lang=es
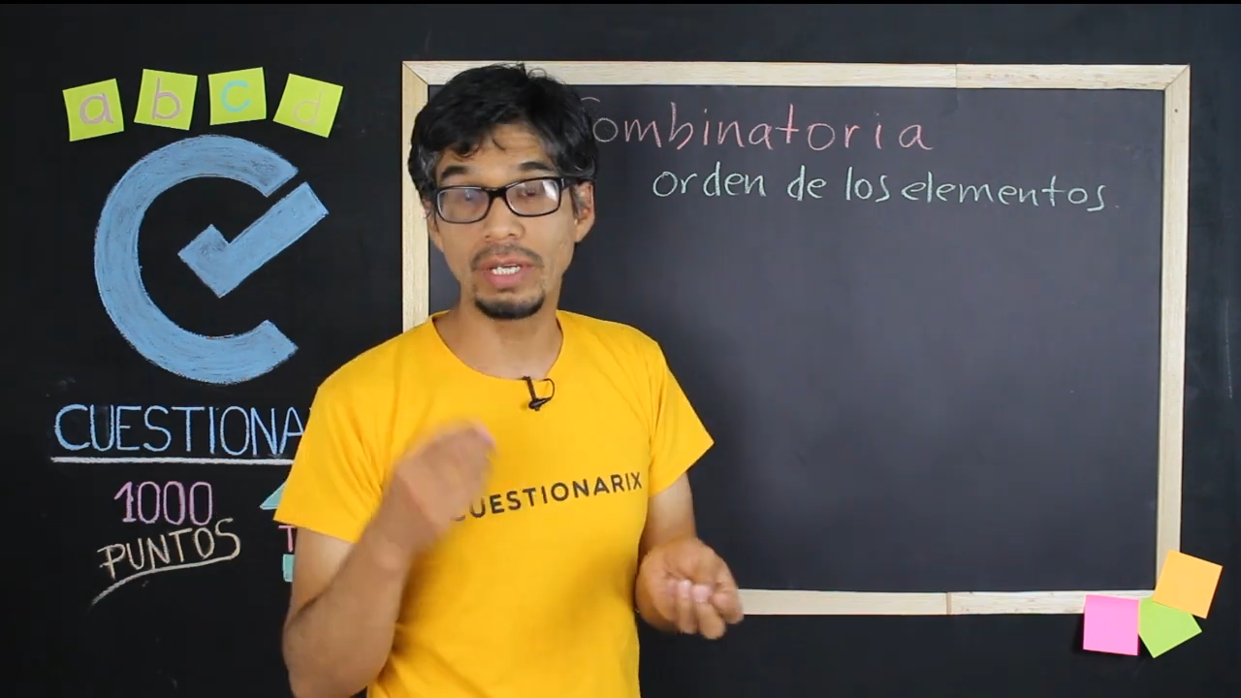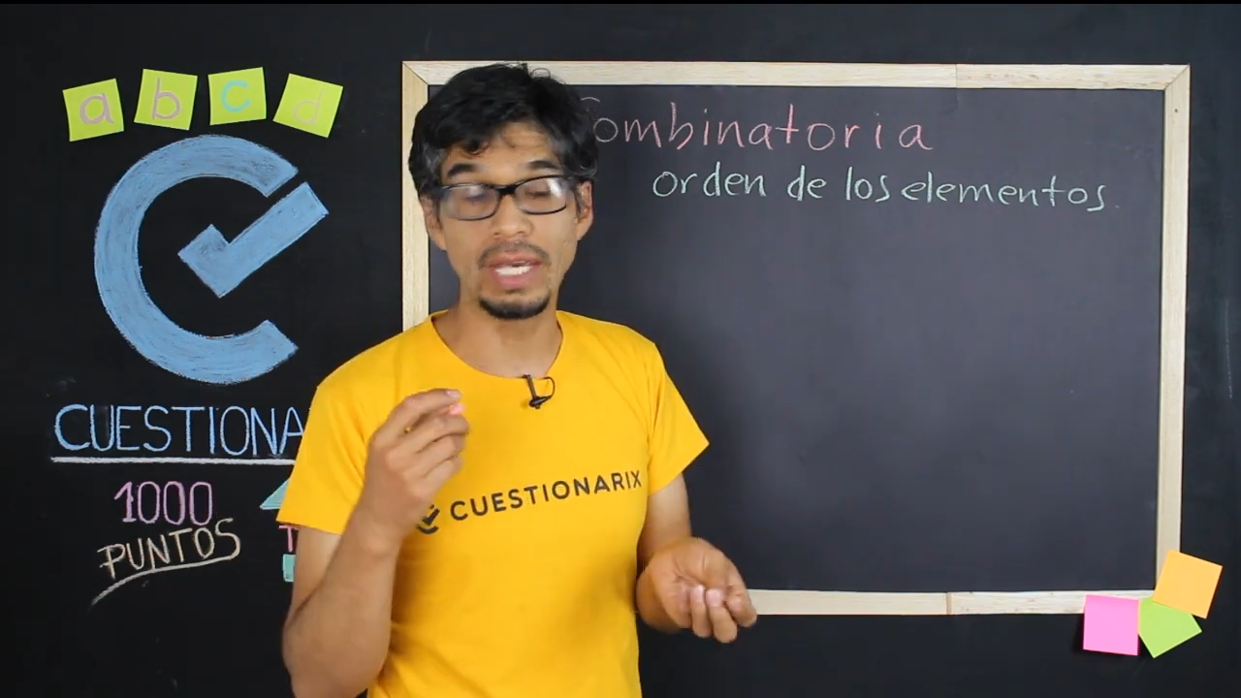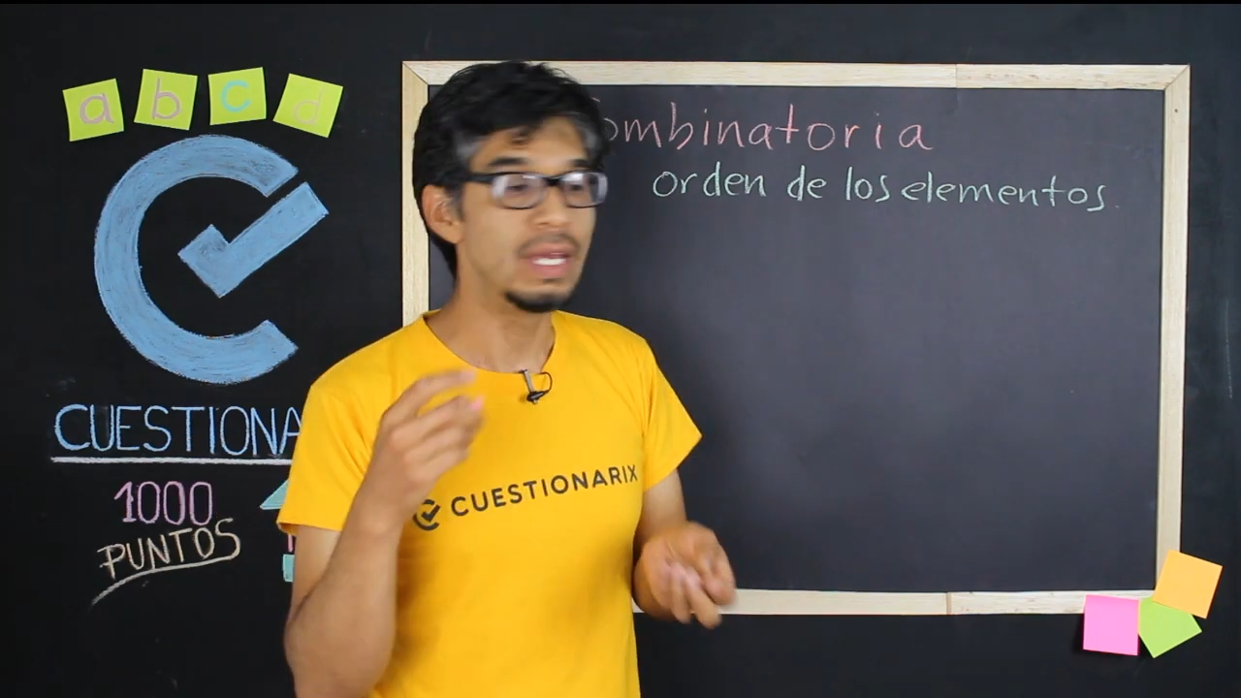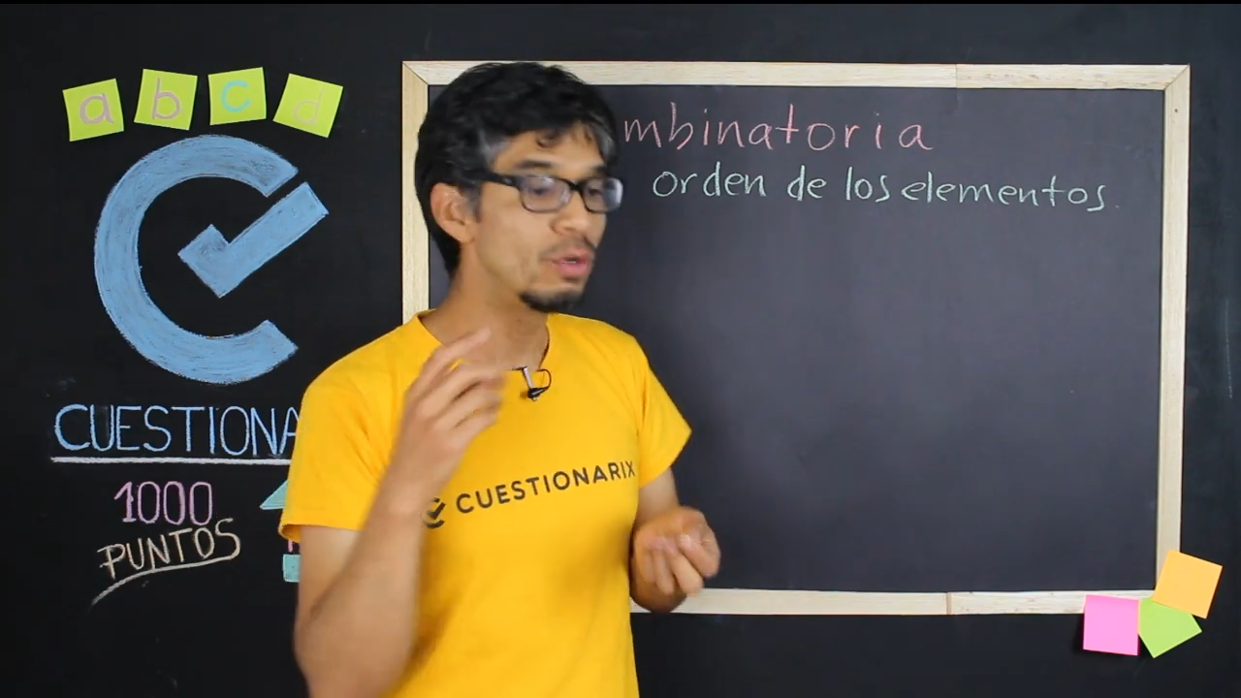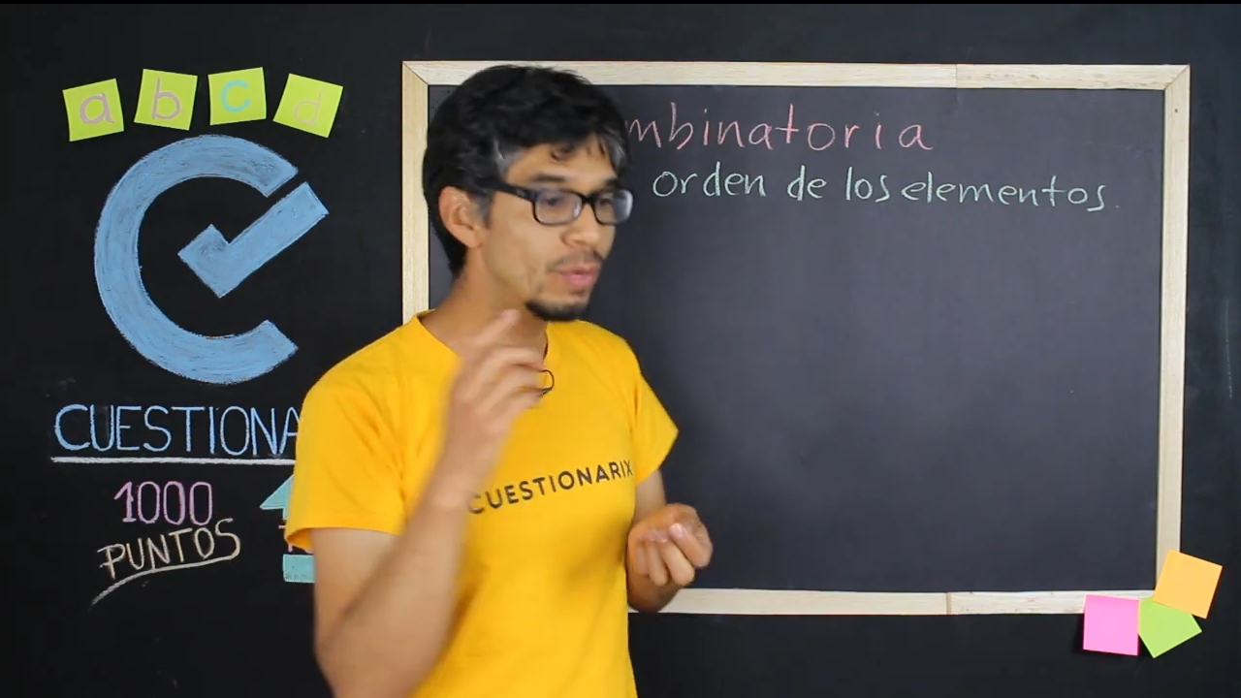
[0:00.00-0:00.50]
Ok,
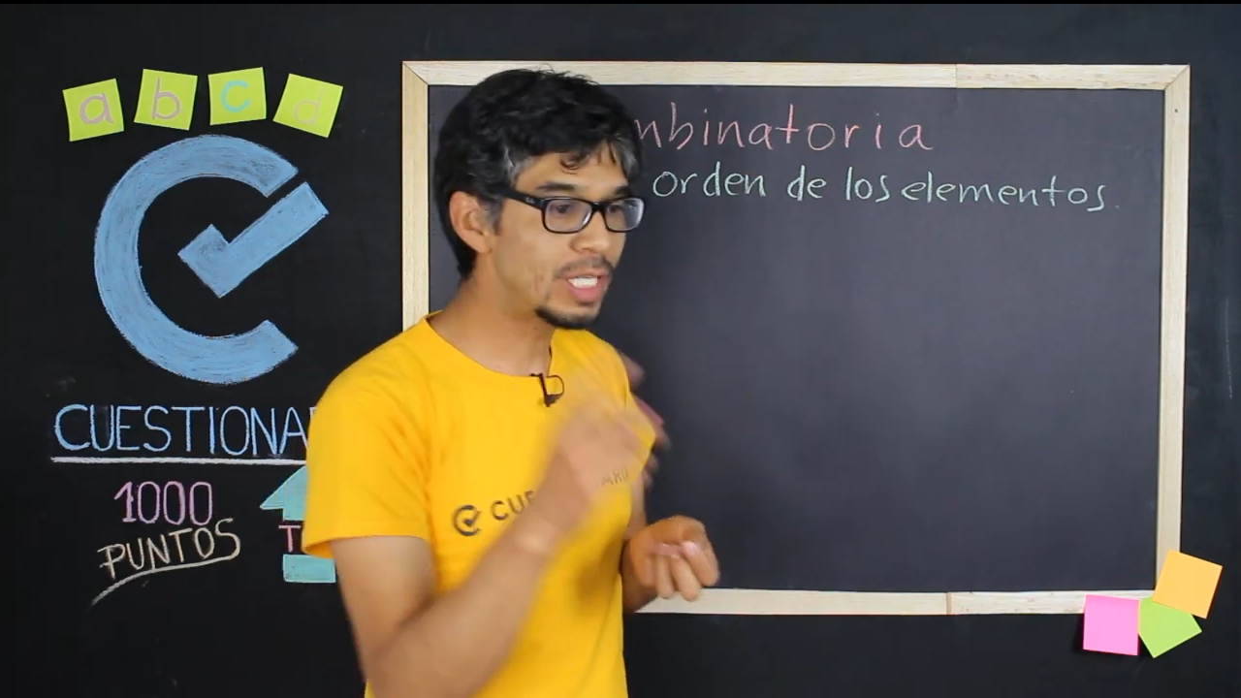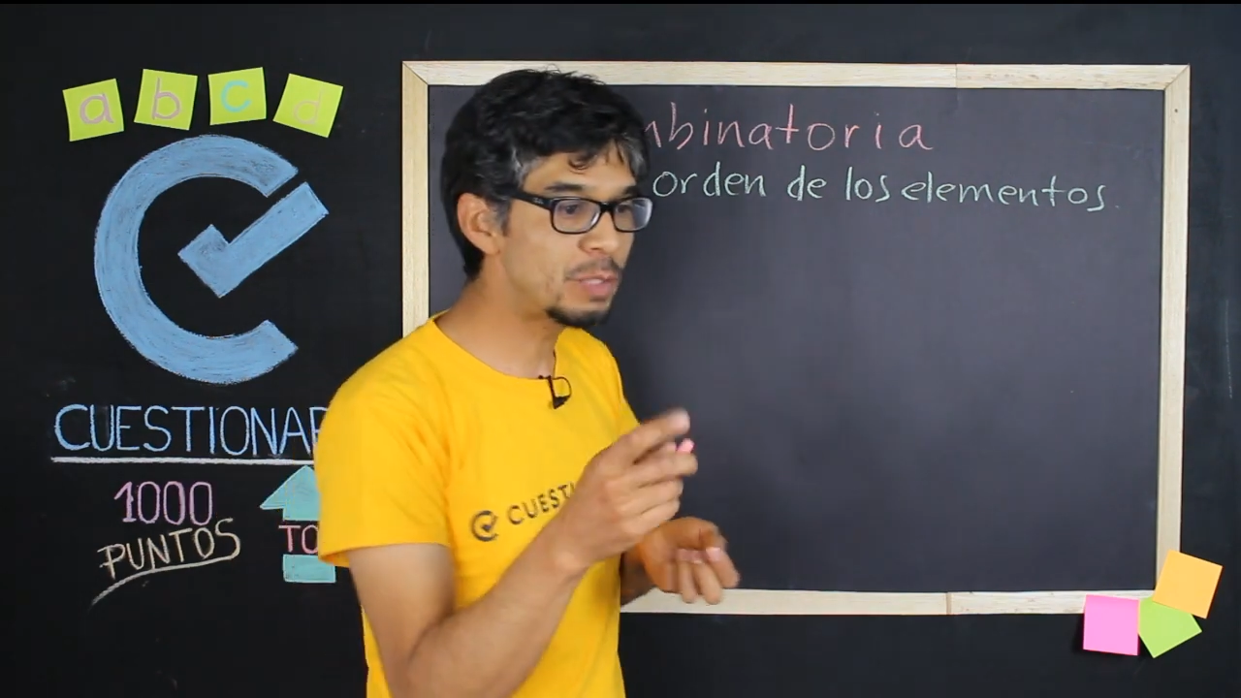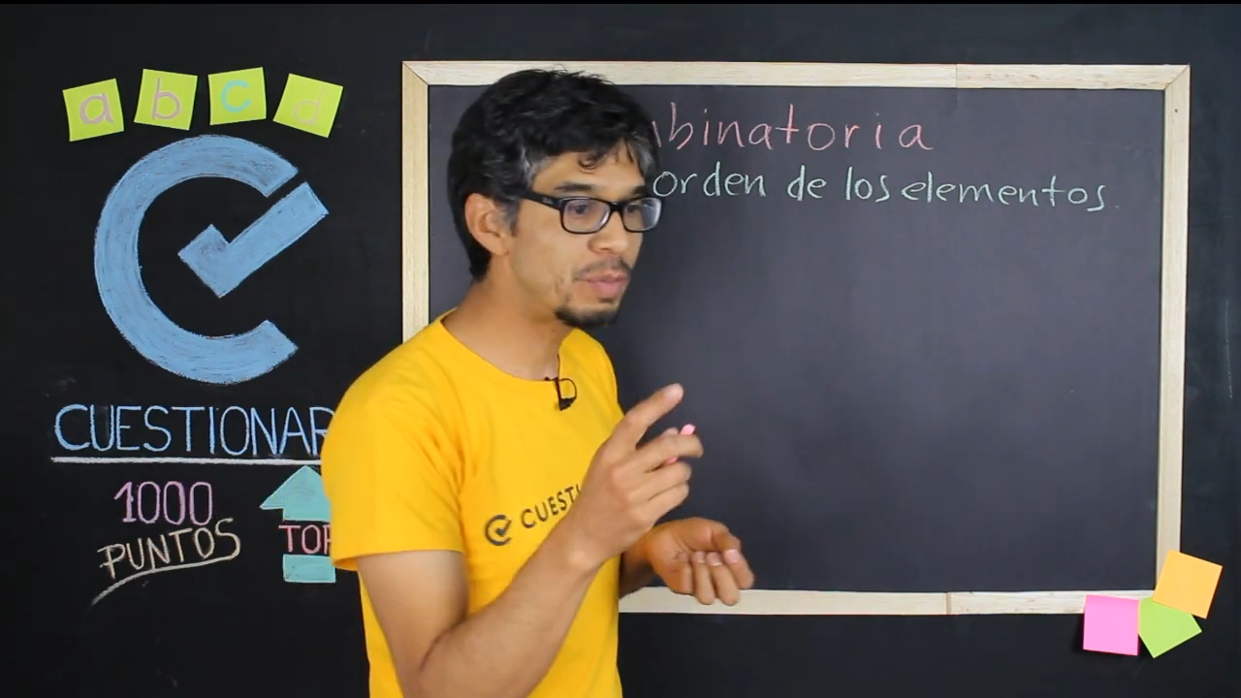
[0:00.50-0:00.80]
¿cuántas